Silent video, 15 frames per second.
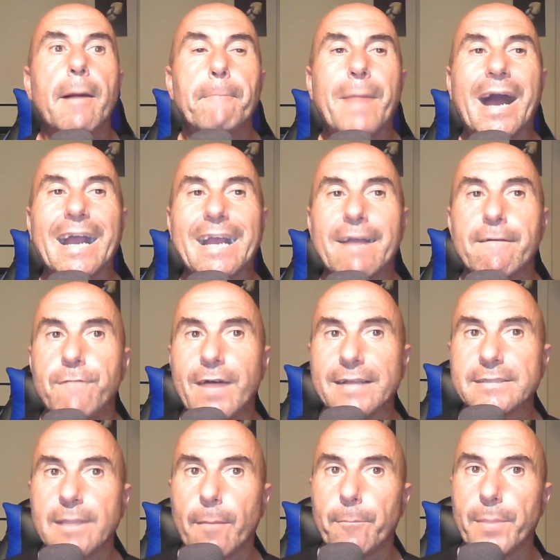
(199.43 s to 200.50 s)
Manca
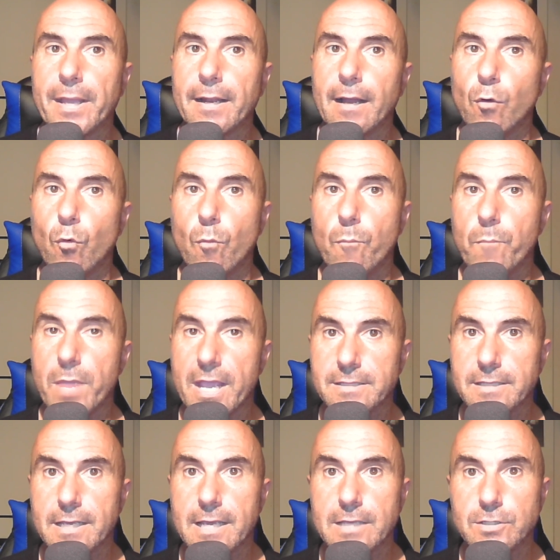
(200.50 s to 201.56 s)
infatti appena un
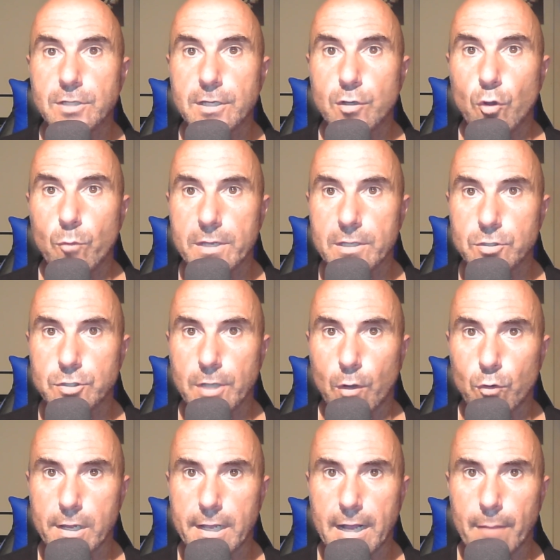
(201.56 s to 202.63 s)
mese e si ricomincia
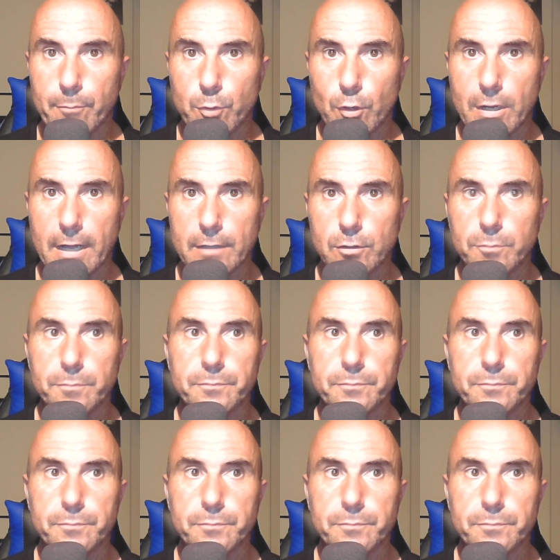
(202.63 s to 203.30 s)
con il campionato